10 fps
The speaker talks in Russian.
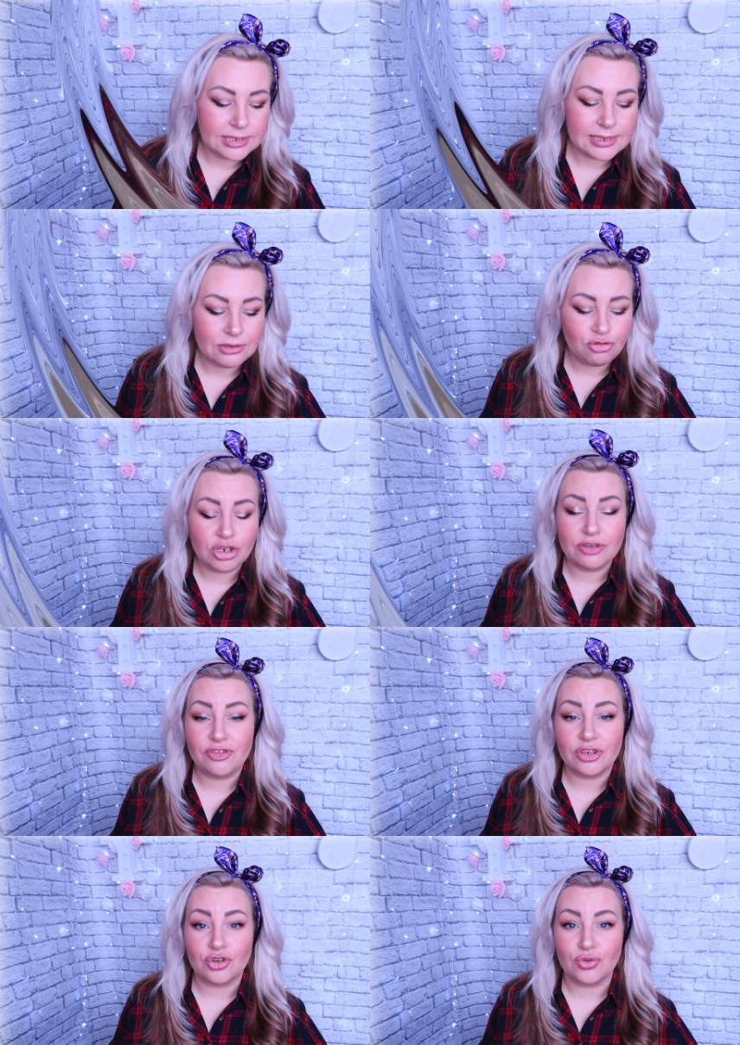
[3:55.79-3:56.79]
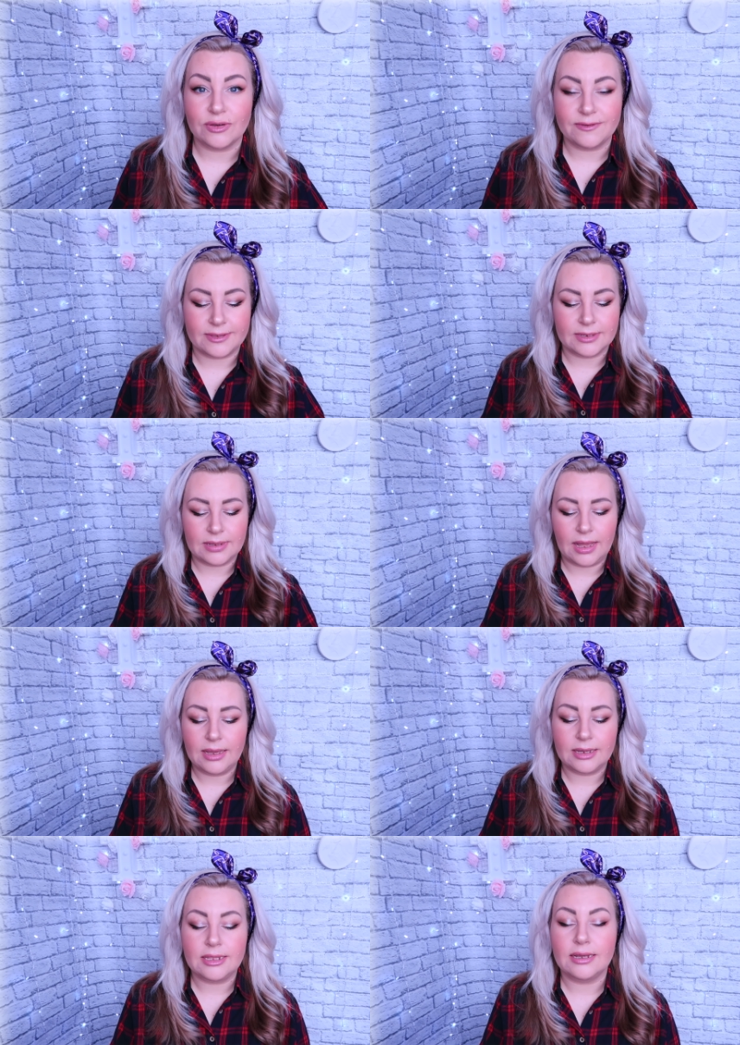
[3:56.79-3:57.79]
Следующее, что я
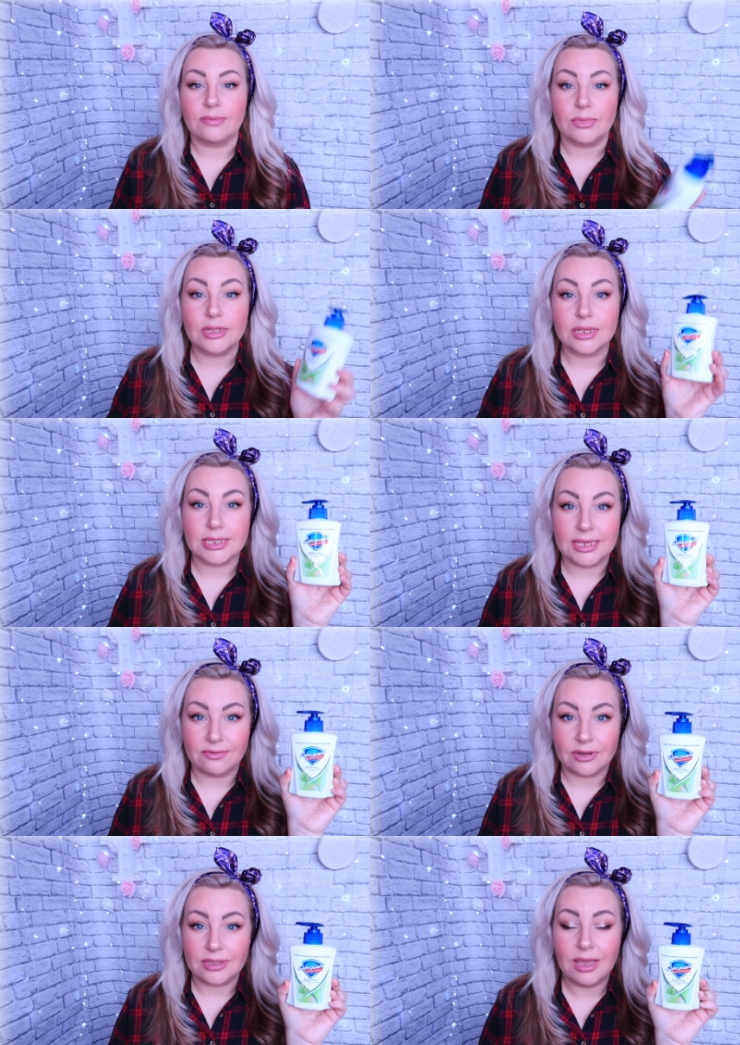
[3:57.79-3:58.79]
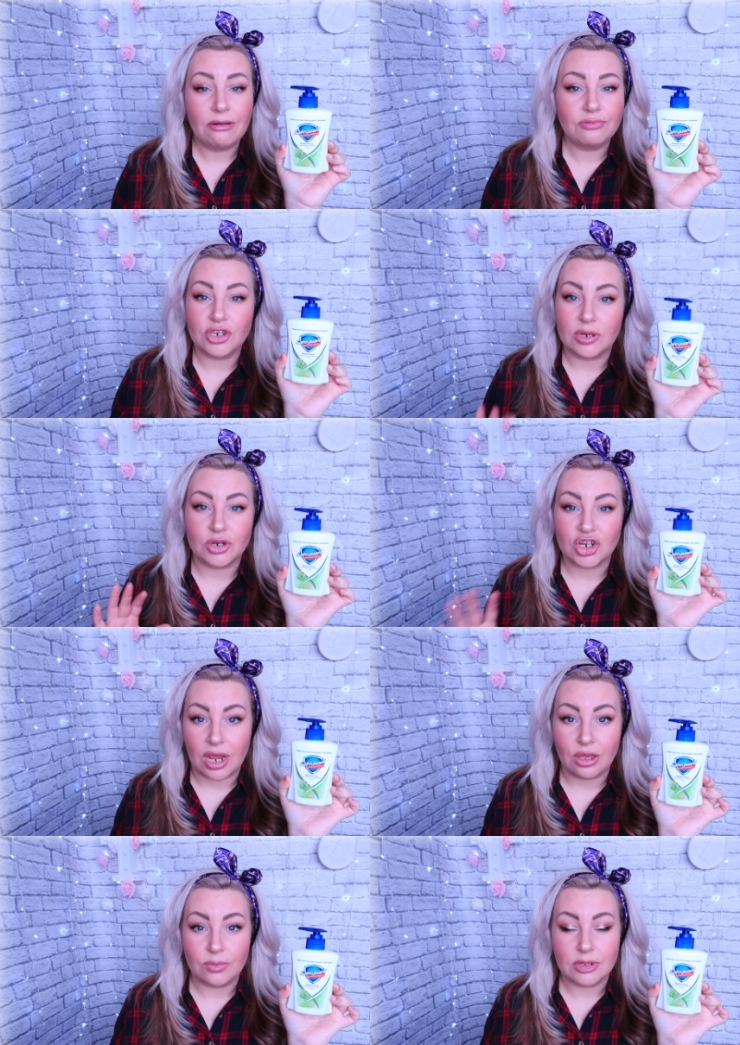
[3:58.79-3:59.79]
взяла, это мыло Safeguard. Я вообще обожаю